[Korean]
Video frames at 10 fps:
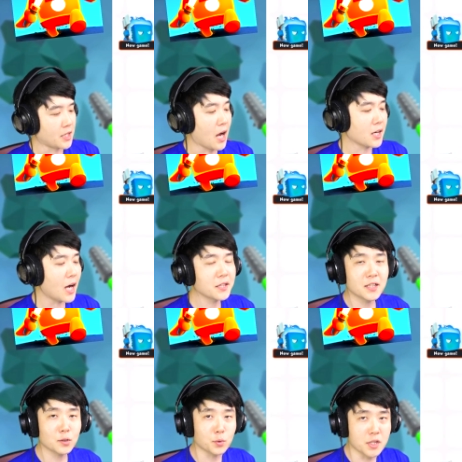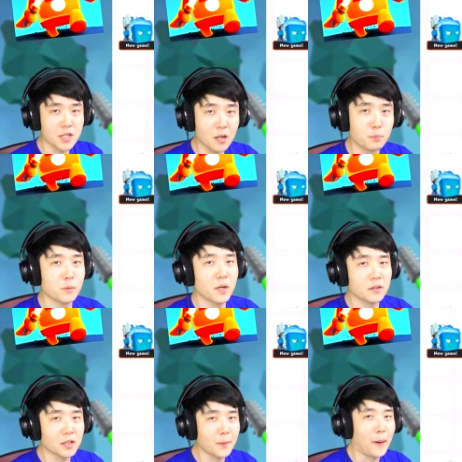자, 잠깐이라도 긴장을
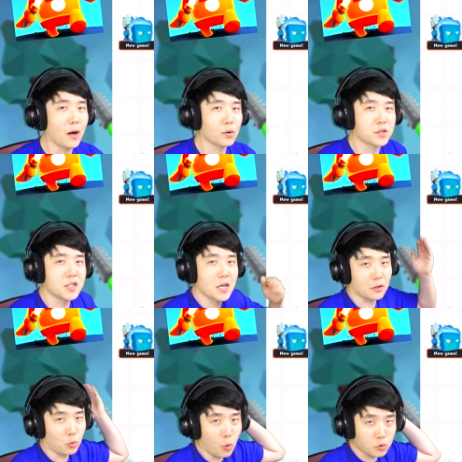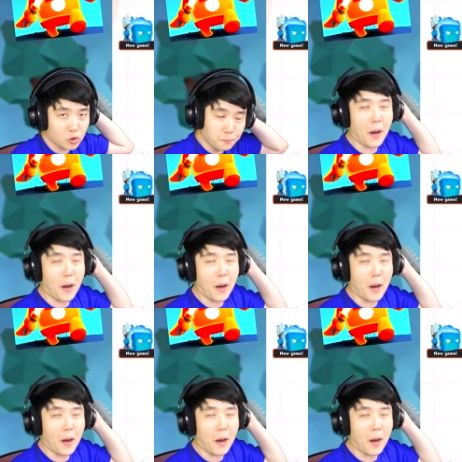풀면 이렇게 바로 뒤에서 통수를